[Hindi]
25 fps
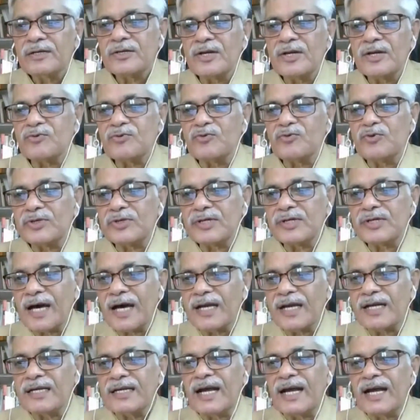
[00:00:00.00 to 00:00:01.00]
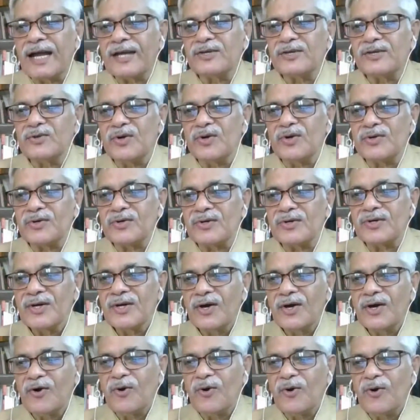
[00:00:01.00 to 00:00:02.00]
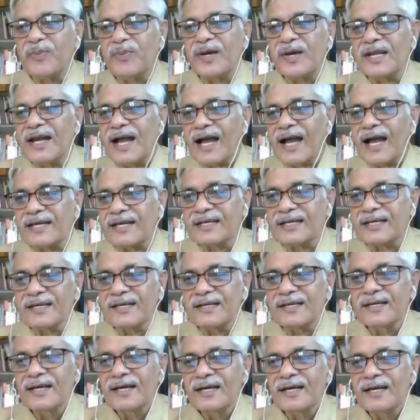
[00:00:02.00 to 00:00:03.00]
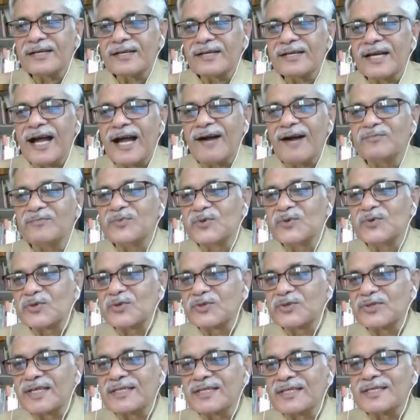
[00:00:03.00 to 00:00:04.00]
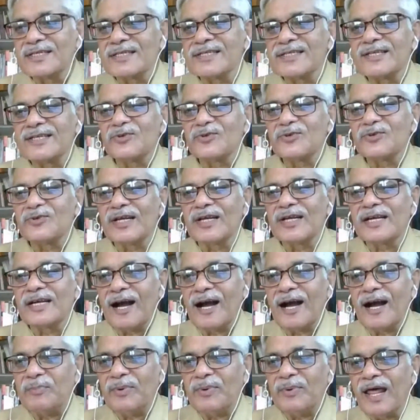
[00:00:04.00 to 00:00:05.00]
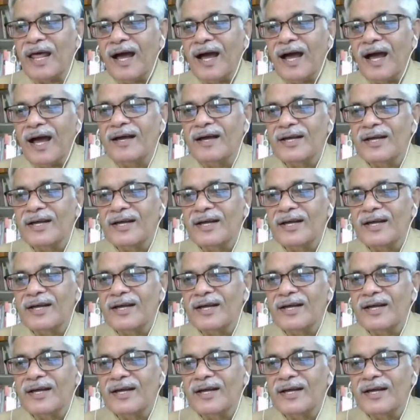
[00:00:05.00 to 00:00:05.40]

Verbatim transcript: न कोठारी आयोग और फिर आगे राम मूर्ति जी ने जो लिखा पढ़ा